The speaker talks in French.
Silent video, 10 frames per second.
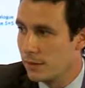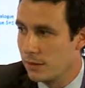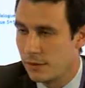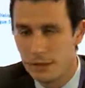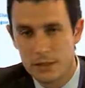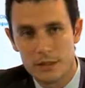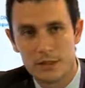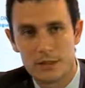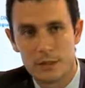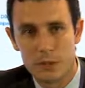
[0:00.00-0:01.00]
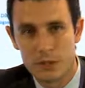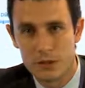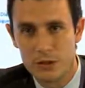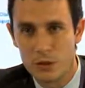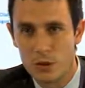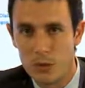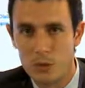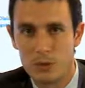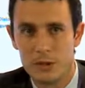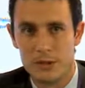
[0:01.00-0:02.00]
C'est Sa Majesté le roi
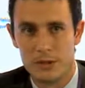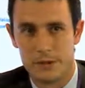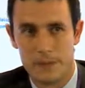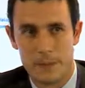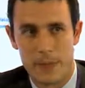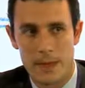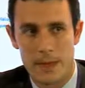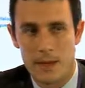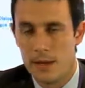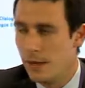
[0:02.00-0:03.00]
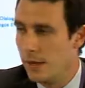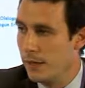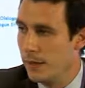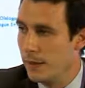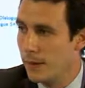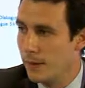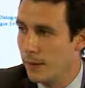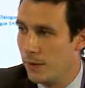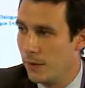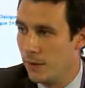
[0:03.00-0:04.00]
Mohamed VI. Et
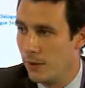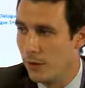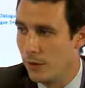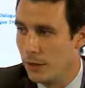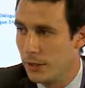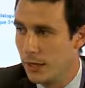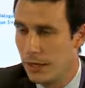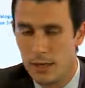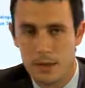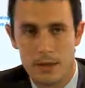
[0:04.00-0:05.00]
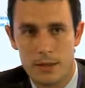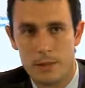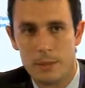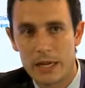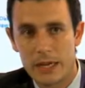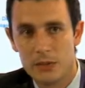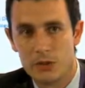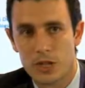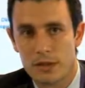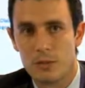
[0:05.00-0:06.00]
euh, il a parlé de
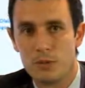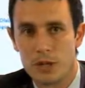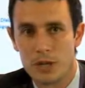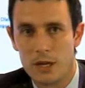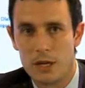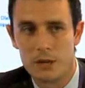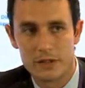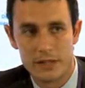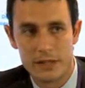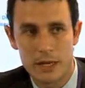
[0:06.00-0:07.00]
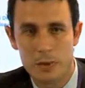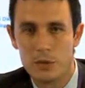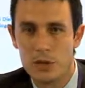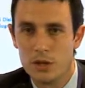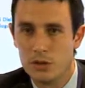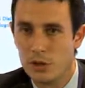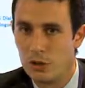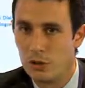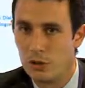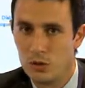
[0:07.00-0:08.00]
Casablanca en ces termes
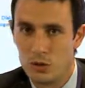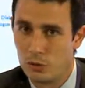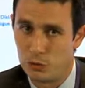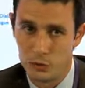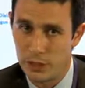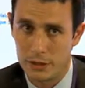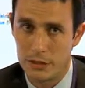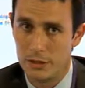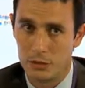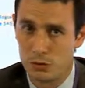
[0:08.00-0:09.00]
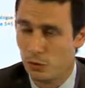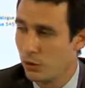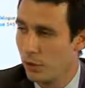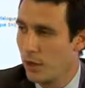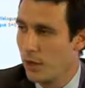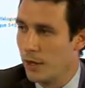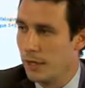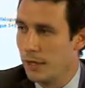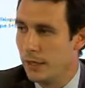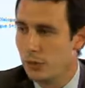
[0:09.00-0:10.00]
dans son dernier discours.
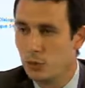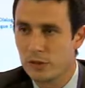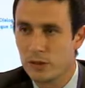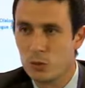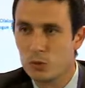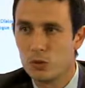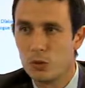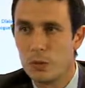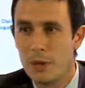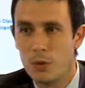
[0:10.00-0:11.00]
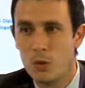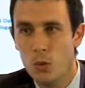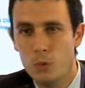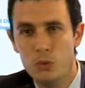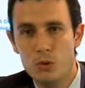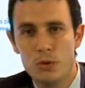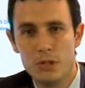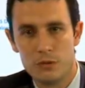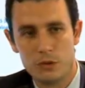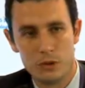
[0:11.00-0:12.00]
Et donc ça montre que même au plus haut
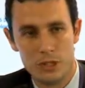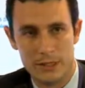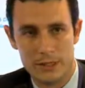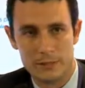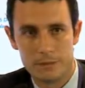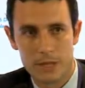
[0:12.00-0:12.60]
niveau de l'État,